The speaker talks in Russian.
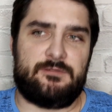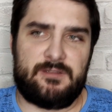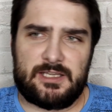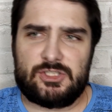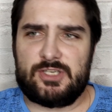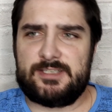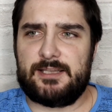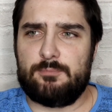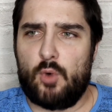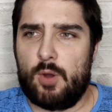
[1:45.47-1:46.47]
в
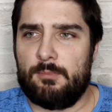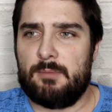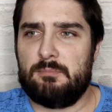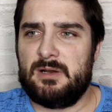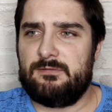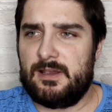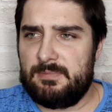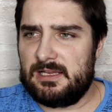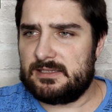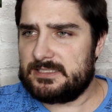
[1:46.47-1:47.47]
2007-м мы
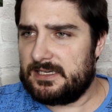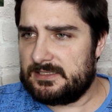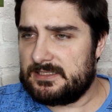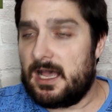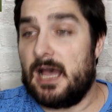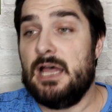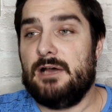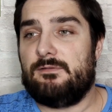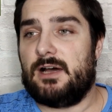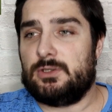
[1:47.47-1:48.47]
выбили ЦСКА
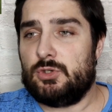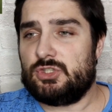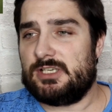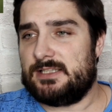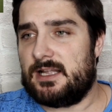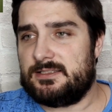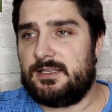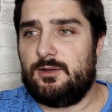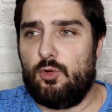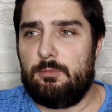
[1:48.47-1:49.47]
в
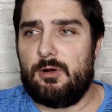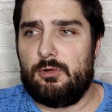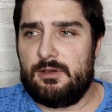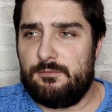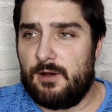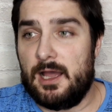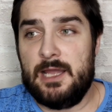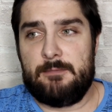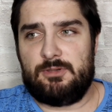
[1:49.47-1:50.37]
1-16 Кубка УЕФА.